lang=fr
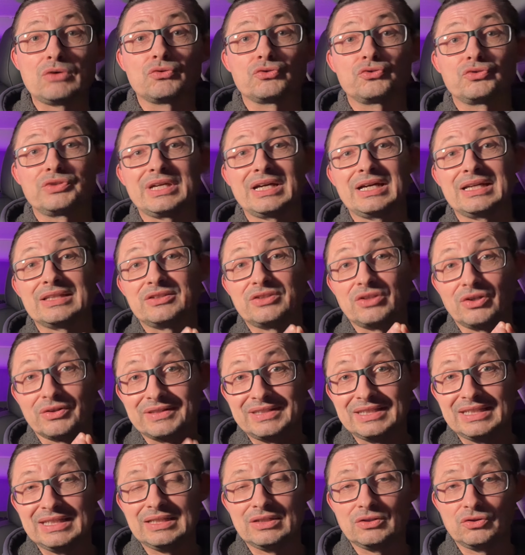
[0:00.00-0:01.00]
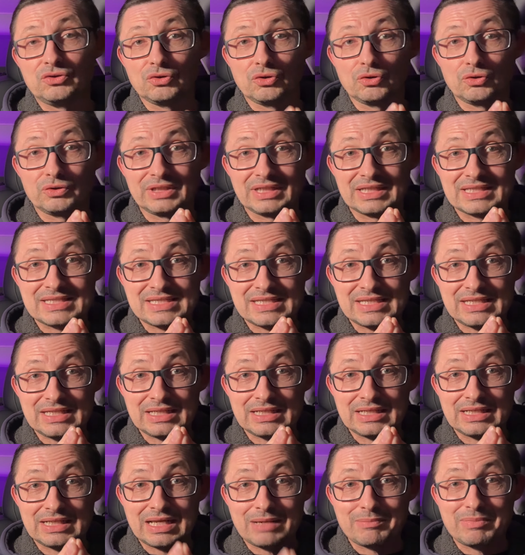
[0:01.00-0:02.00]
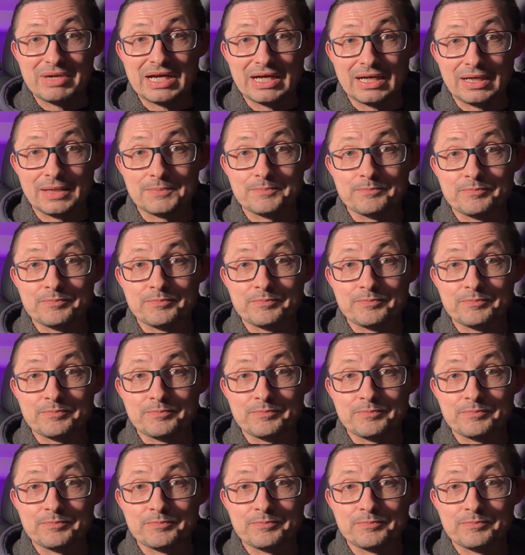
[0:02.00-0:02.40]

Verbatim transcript: ou en tout cas tenter de redresser la barre.